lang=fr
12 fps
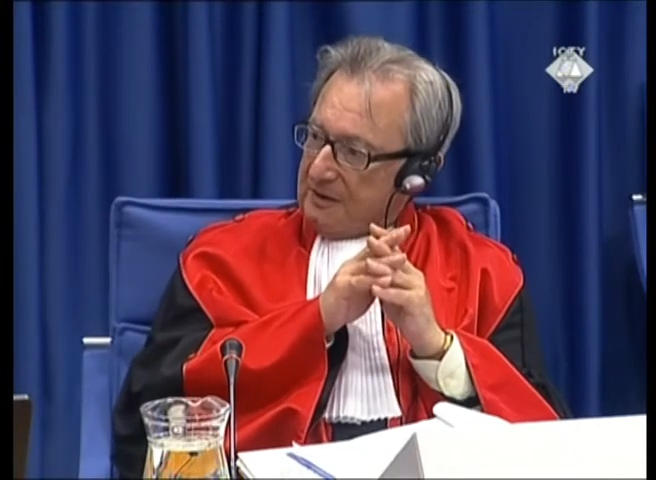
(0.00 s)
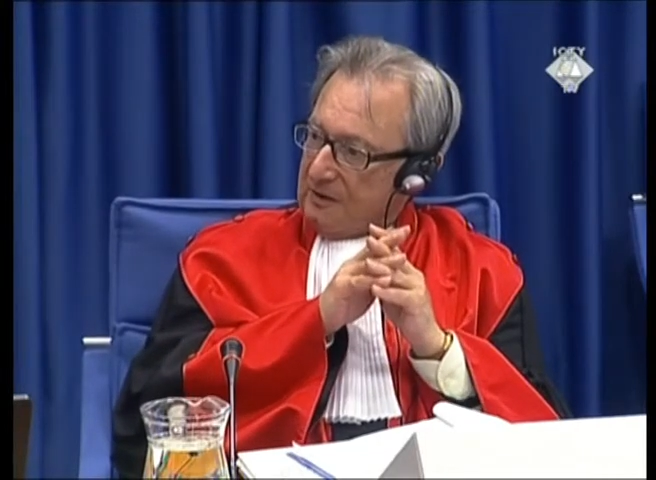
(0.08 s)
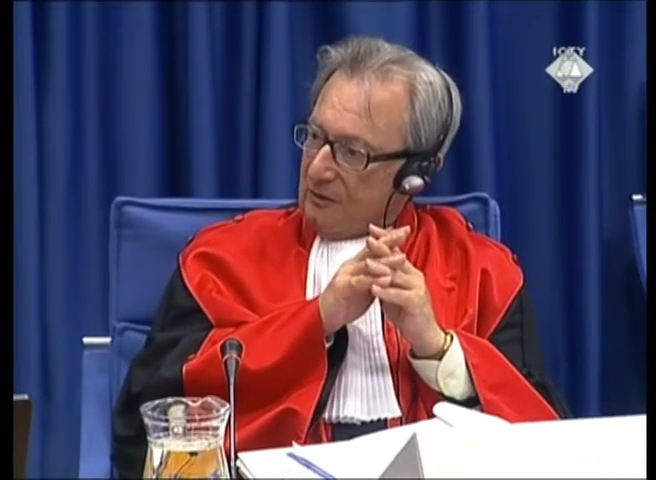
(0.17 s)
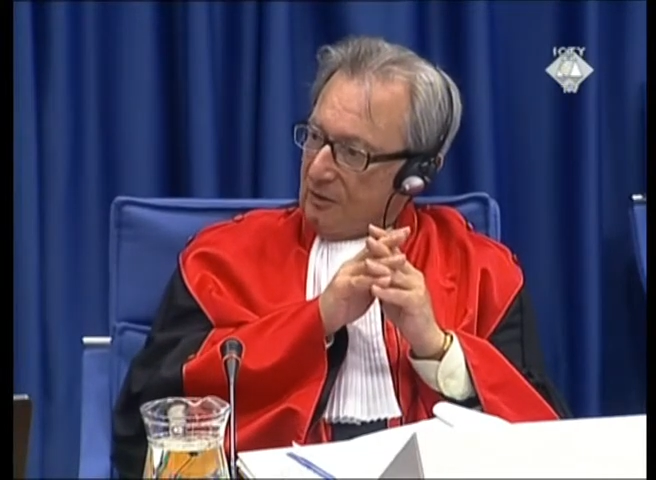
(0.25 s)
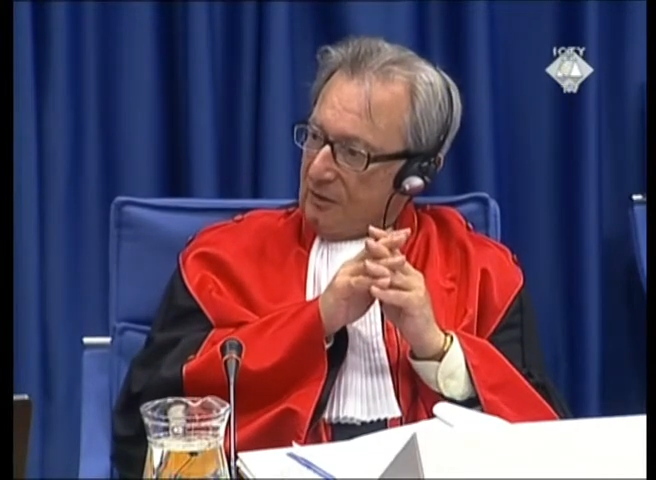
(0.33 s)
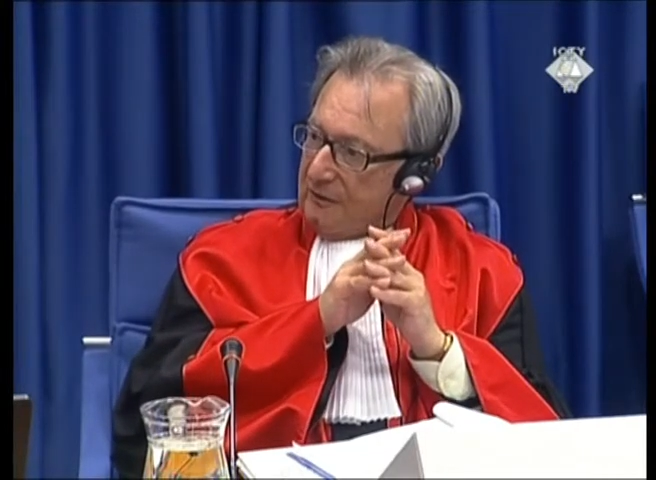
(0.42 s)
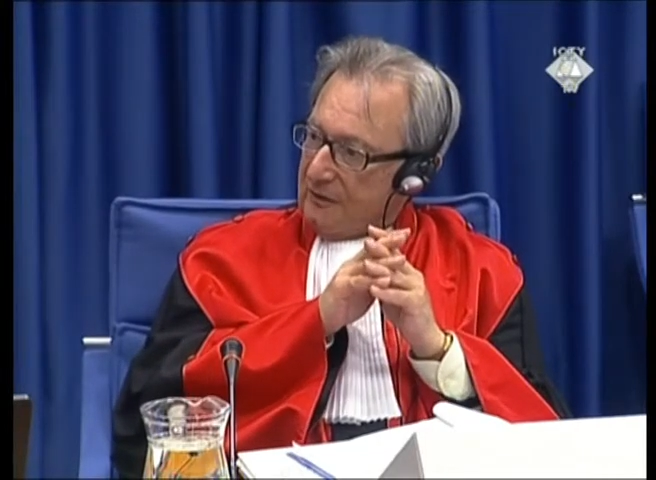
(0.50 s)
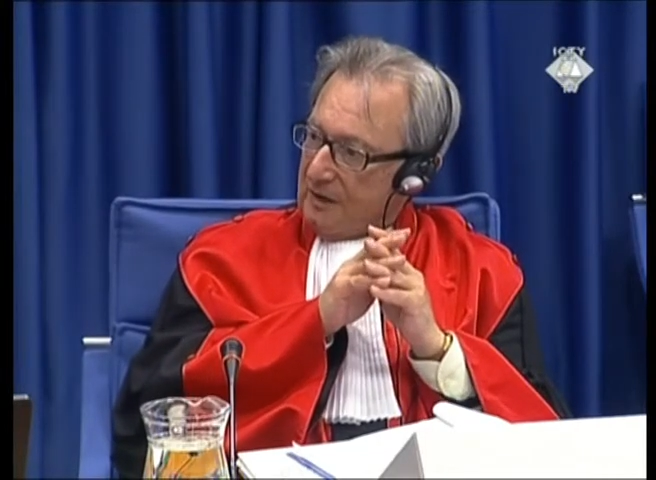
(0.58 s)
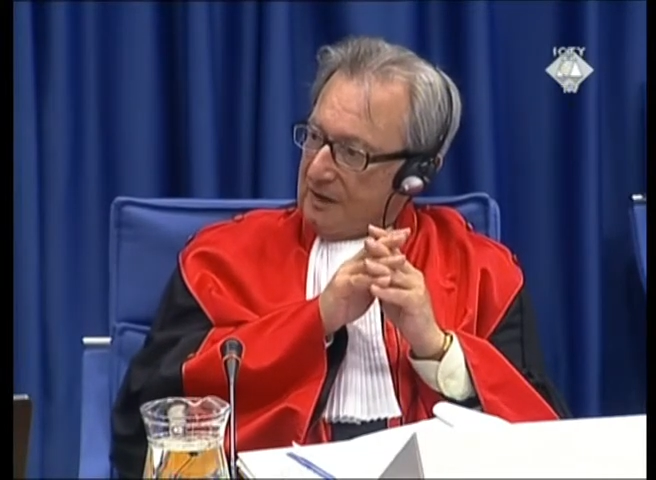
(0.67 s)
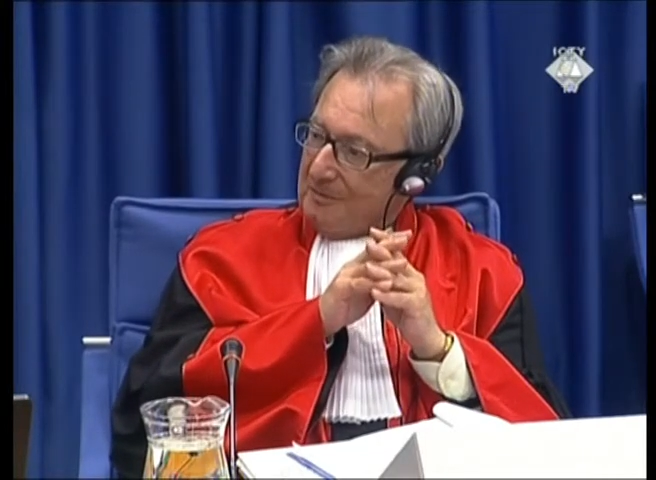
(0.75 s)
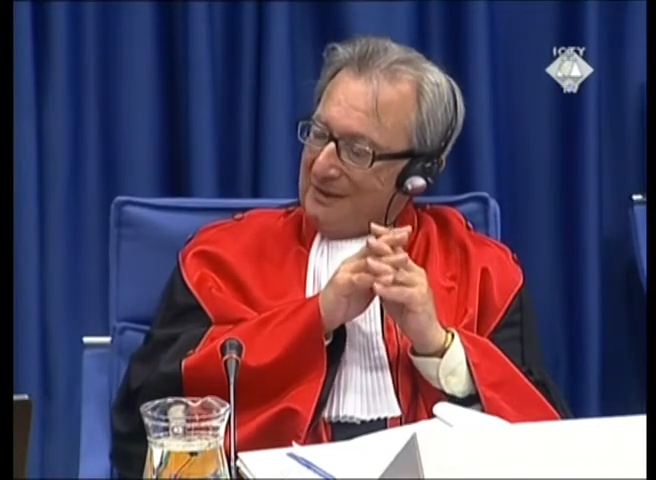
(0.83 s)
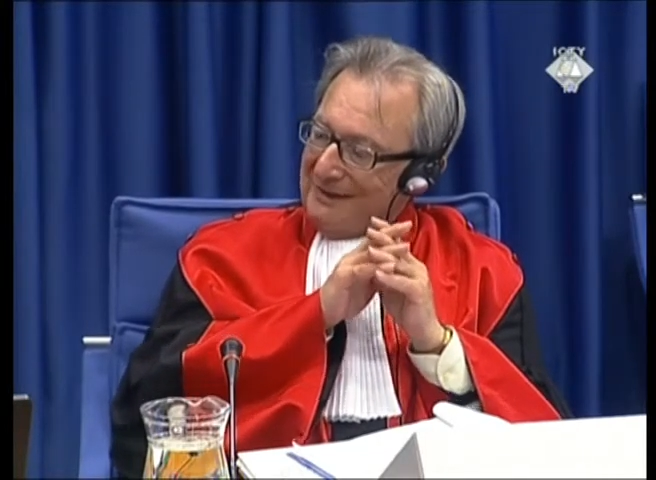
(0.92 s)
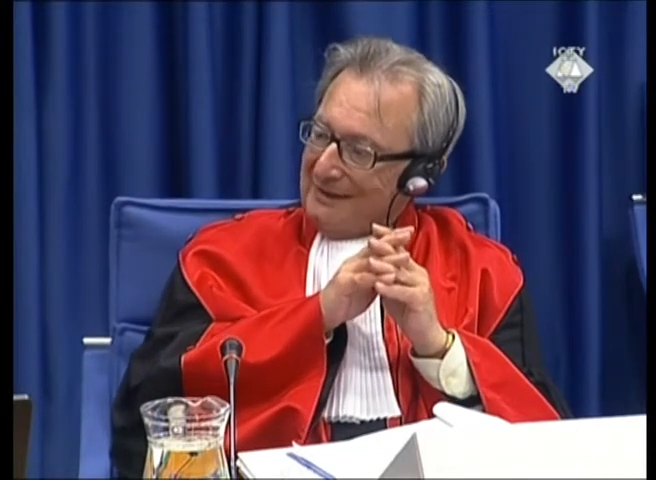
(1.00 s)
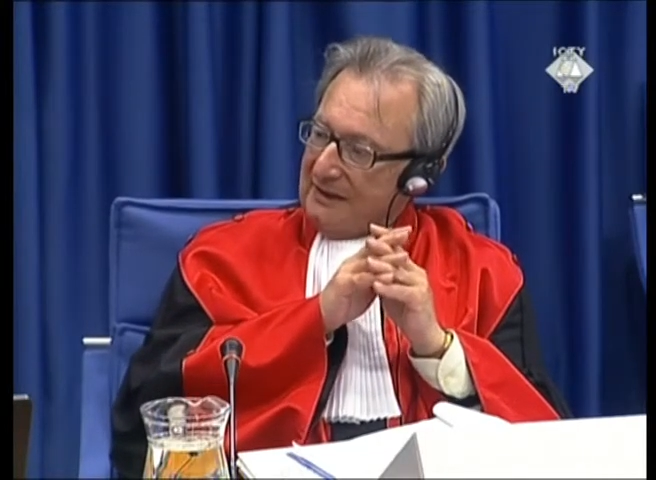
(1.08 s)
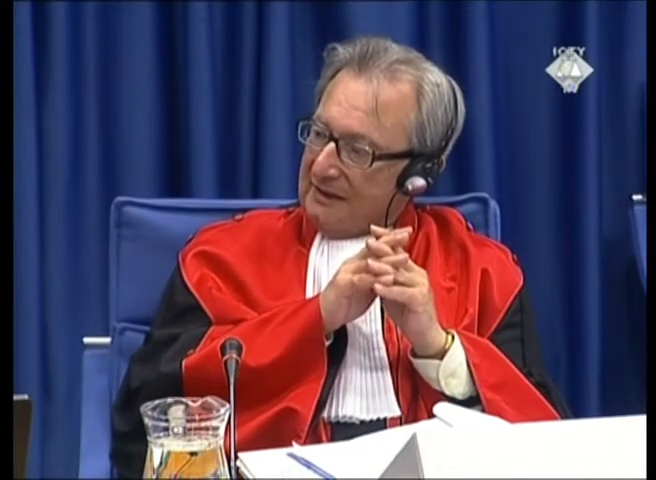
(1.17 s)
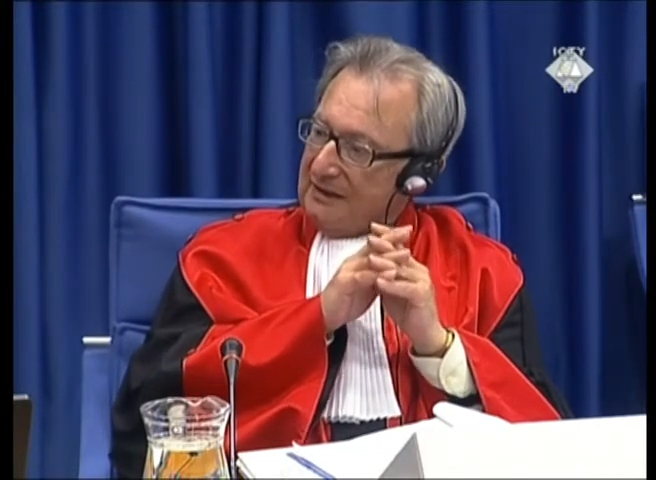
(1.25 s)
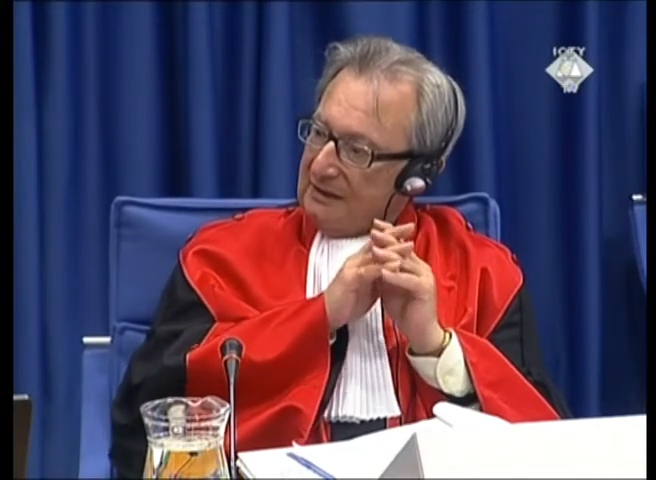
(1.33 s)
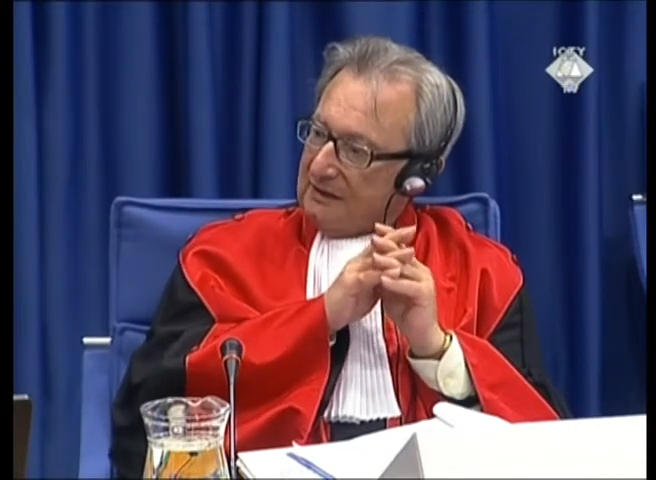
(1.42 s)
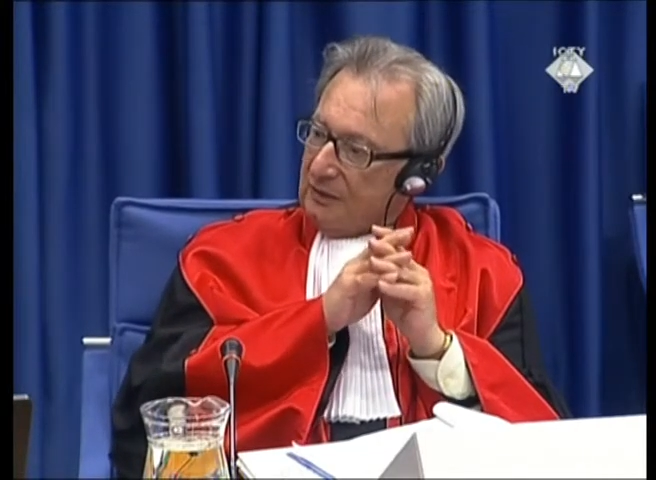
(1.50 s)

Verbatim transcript: de la journée d'aujourd'hui.